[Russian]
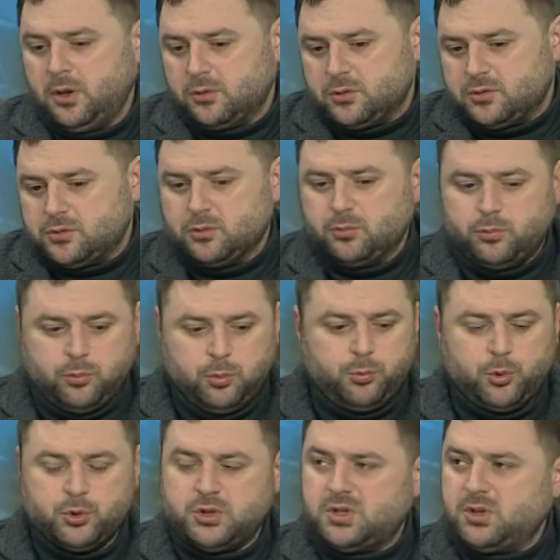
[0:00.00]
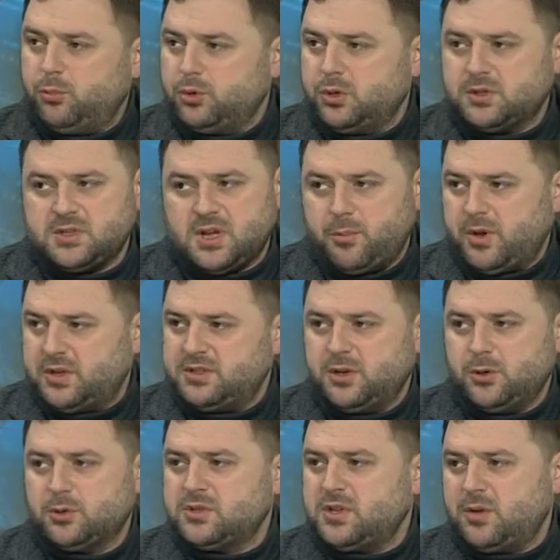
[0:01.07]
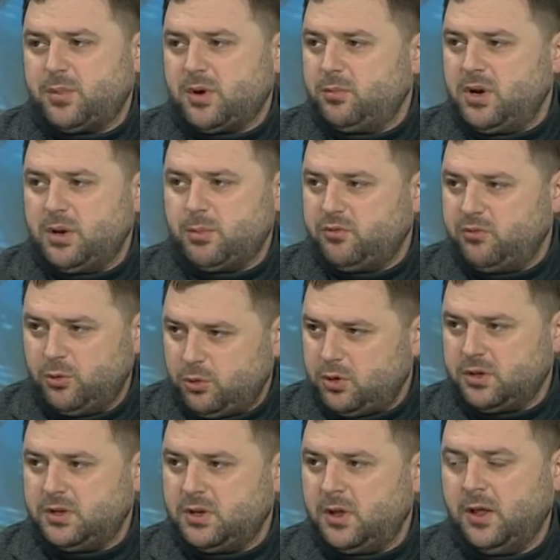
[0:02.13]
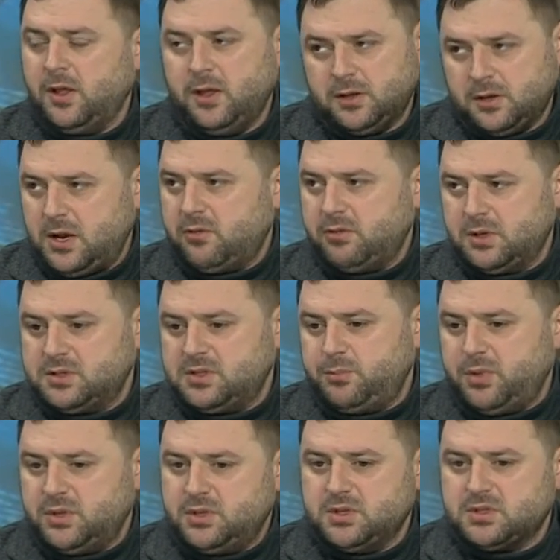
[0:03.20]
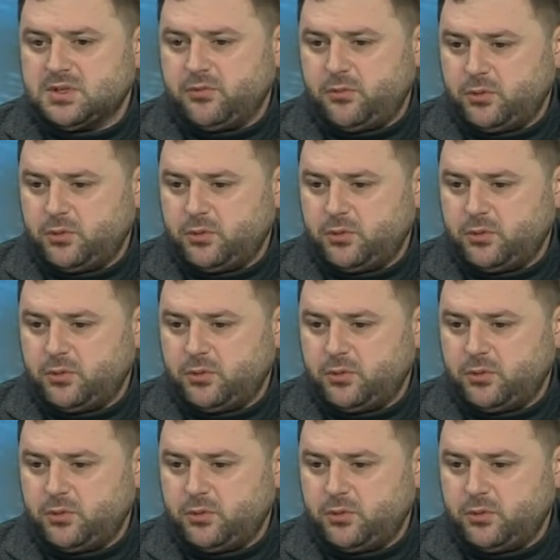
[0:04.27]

То есть, ну, пусть это будет самая серьезная проблема в городе для велосипедистов велосипедистов.